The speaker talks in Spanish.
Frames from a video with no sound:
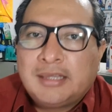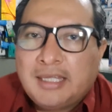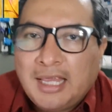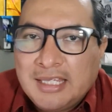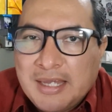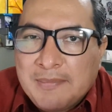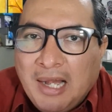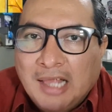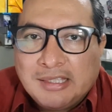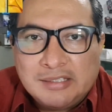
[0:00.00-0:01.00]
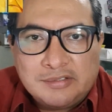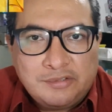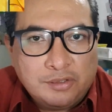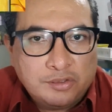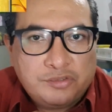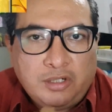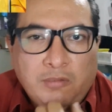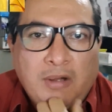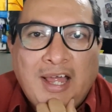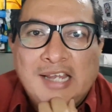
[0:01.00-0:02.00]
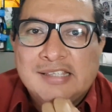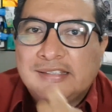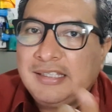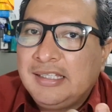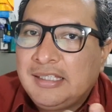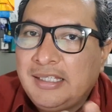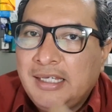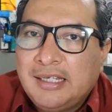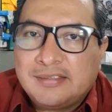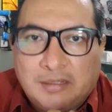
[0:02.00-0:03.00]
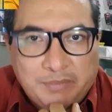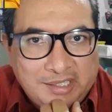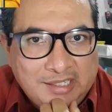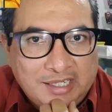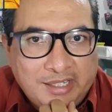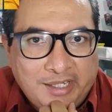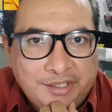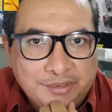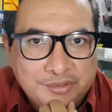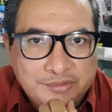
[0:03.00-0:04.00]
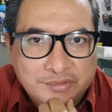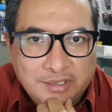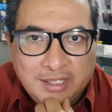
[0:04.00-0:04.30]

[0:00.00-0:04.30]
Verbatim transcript: ¿te llama la atención los celulares y quieres aprender de ellos?